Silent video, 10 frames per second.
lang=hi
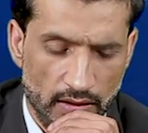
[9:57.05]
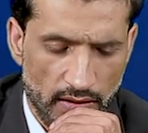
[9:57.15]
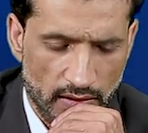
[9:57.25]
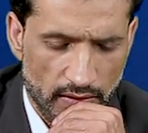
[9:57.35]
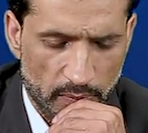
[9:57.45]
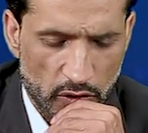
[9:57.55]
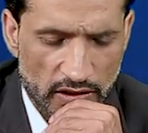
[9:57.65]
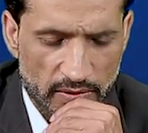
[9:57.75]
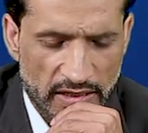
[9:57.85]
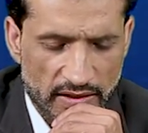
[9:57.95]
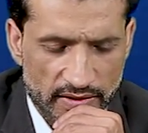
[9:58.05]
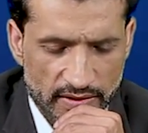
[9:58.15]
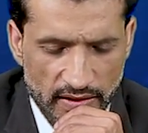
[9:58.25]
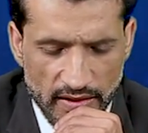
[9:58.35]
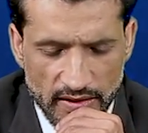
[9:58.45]
आ, मुकदमा दर्ज
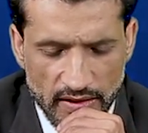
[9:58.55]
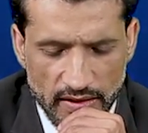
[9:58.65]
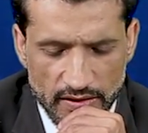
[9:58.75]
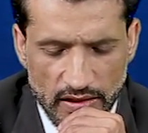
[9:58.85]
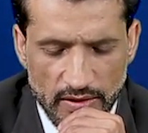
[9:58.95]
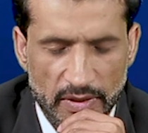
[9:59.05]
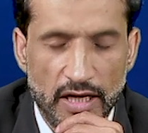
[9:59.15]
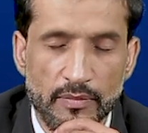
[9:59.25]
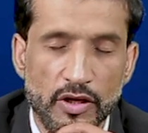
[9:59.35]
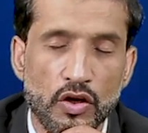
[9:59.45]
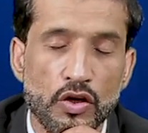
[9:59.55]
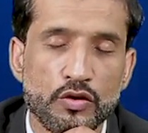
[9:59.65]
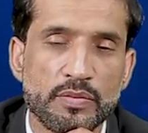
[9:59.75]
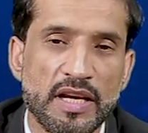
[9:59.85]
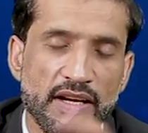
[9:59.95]
कराया थाना शालीमार में और
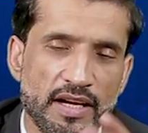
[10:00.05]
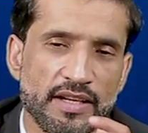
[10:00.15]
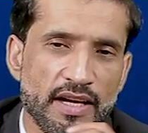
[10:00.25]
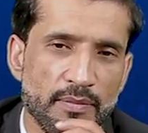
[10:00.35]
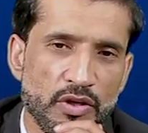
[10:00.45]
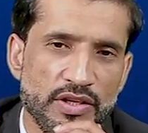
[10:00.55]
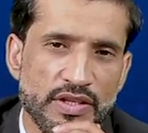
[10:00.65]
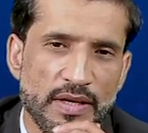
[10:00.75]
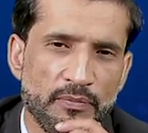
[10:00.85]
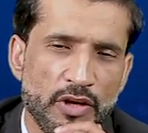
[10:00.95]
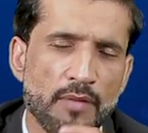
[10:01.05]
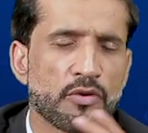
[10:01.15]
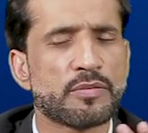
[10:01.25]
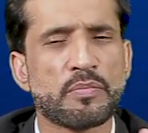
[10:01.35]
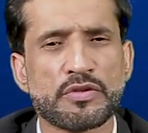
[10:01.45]
उसमें लिखा क्या है पुलिस ने अब
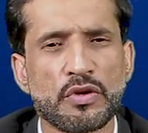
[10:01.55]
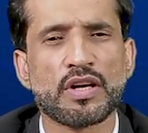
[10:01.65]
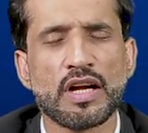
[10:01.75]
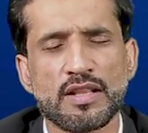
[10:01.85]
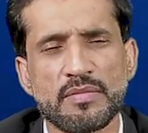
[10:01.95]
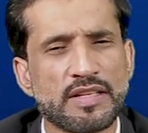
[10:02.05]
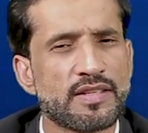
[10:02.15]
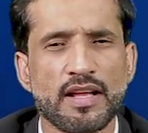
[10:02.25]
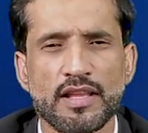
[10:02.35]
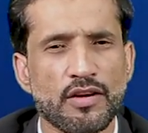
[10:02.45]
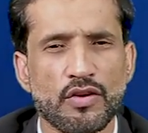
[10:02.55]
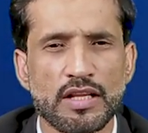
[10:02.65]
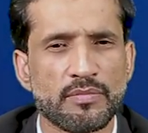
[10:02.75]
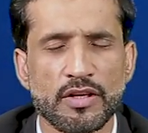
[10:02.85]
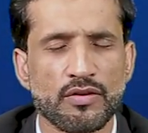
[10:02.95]
उस बुज़ुर्ग आदमी सादा लो
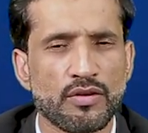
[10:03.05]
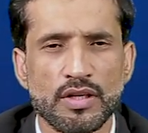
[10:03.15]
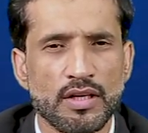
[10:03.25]
आदमी को